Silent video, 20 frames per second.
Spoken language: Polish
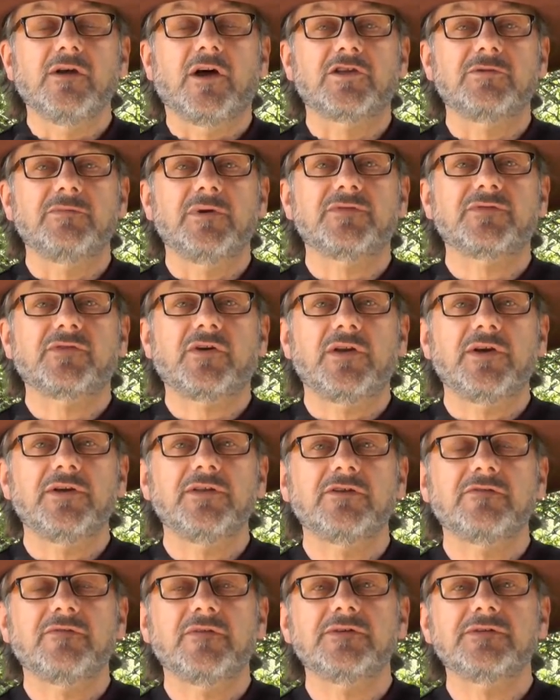Natomiast w
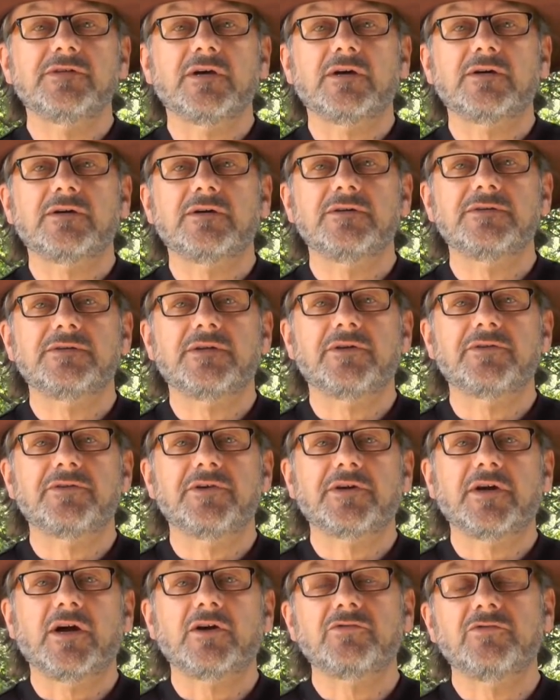kolejnych wersjach
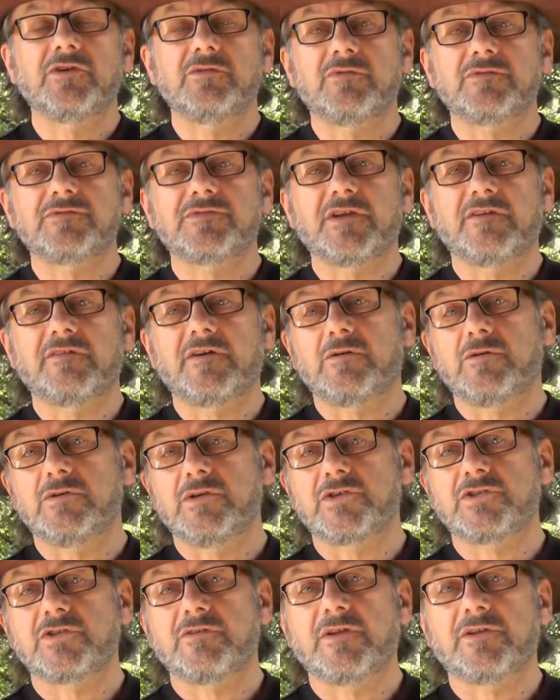starterka, które
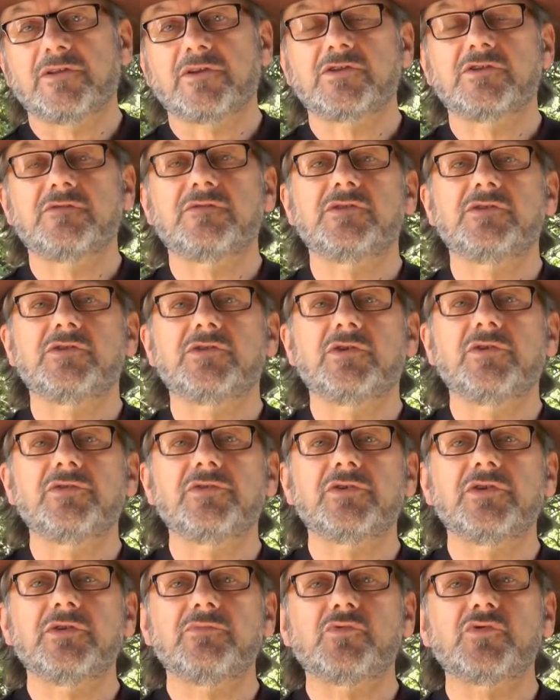powstawały jeszcze w latach
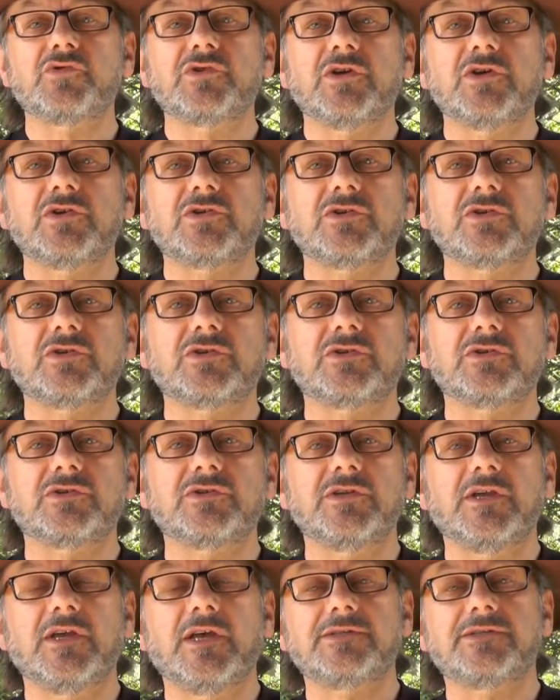90. i późniejszych,
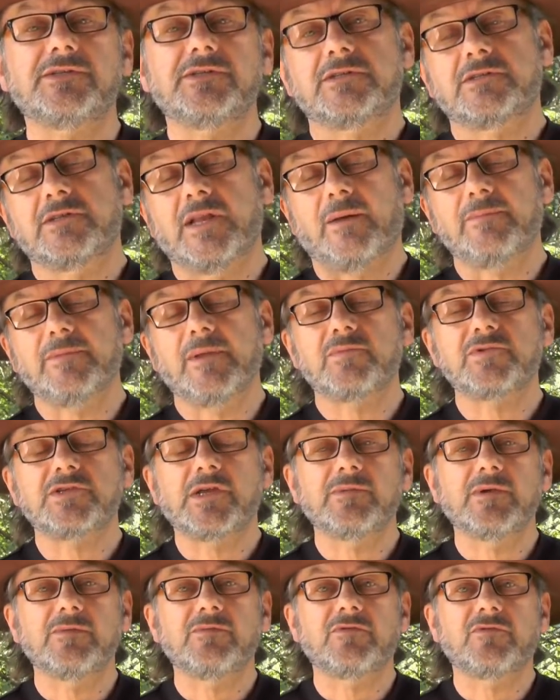z niejasnych dla mnie
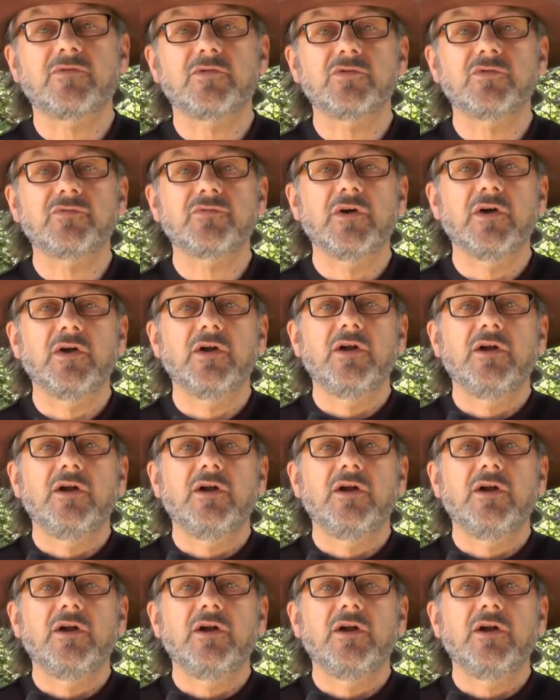przynajmniej powodów,